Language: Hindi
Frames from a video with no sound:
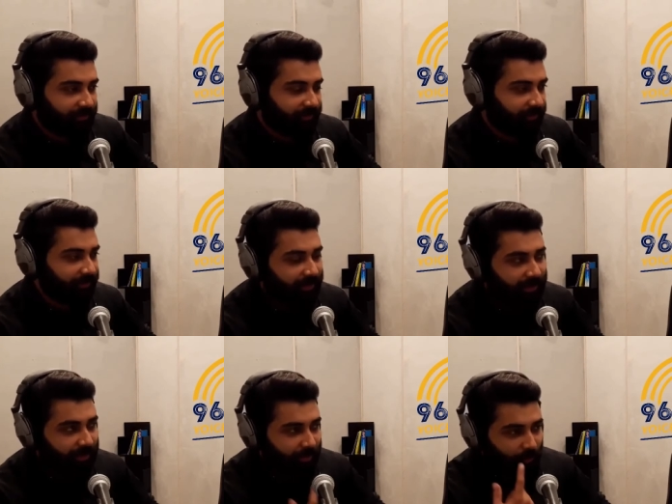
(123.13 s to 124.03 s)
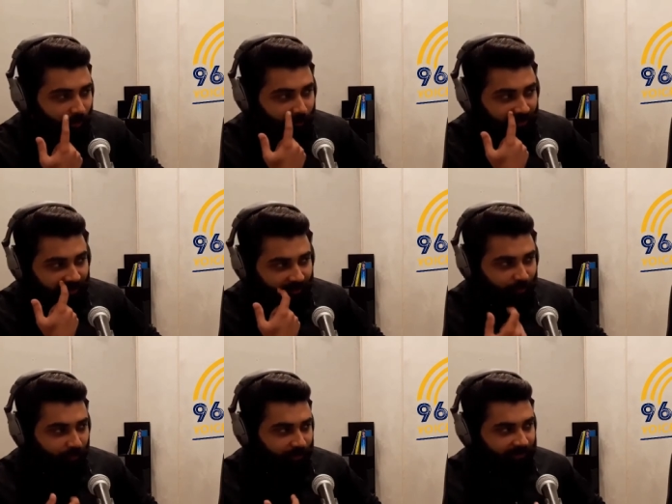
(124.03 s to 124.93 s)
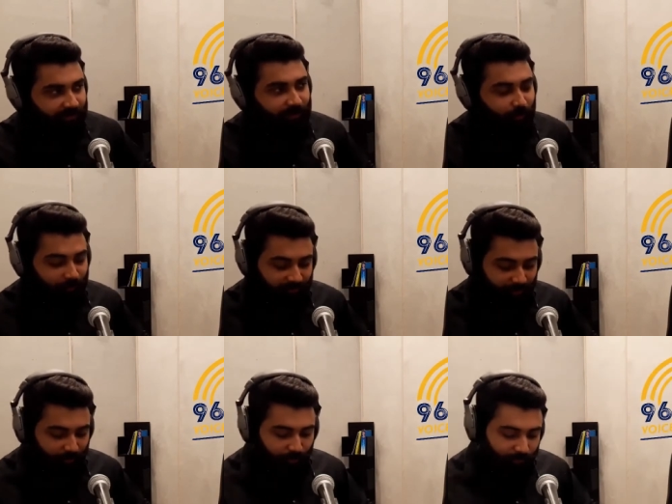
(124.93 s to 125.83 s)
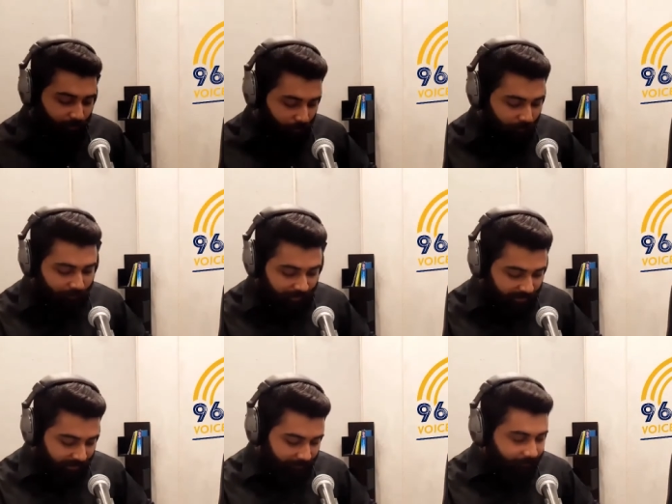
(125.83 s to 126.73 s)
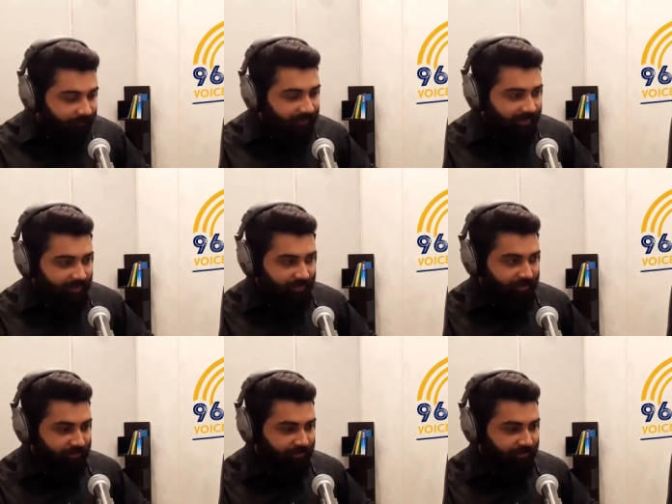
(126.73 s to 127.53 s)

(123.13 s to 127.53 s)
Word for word: था और मेरा एक बहुत अच्छा दोस्त है बहुत क्लोज फ्रेंड है uh,